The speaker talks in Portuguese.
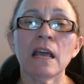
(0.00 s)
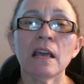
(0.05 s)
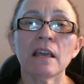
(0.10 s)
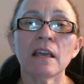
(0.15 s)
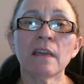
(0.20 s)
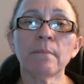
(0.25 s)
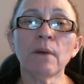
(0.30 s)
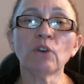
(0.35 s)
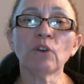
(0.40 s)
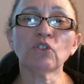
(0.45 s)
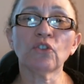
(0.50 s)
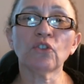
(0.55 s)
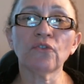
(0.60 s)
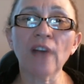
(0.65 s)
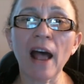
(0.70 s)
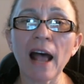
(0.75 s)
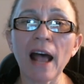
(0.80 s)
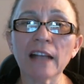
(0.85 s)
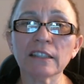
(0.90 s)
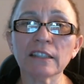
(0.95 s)
Irmãos,
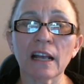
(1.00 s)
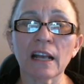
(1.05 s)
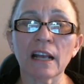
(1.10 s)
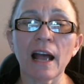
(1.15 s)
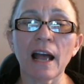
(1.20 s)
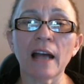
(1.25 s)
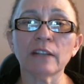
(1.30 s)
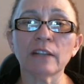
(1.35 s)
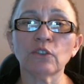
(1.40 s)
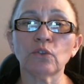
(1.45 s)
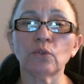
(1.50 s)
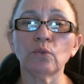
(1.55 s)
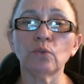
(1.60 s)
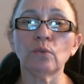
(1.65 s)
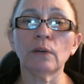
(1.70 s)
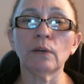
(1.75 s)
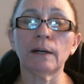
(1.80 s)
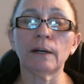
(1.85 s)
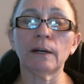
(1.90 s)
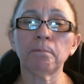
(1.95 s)
faça a
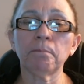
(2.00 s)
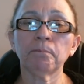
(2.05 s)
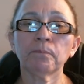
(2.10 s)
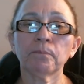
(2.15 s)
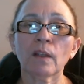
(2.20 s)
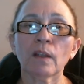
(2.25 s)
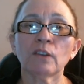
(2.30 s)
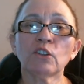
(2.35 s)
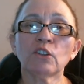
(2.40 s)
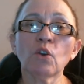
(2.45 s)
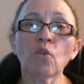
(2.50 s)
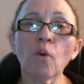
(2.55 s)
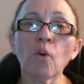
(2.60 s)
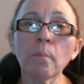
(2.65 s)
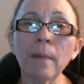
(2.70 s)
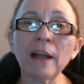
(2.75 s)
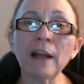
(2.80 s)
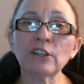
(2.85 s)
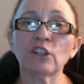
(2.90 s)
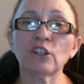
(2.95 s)
sua seu
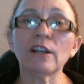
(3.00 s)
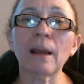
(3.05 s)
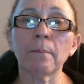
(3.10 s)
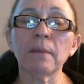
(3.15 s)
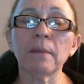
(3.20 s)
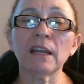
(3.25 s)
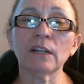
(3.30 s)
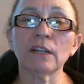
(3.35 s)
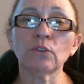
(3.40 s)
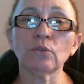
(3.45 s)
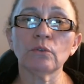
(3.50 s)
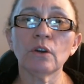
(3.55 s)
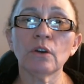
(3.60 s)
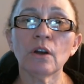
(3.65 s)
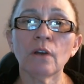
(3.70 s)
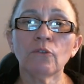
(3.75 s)
compartilhamento.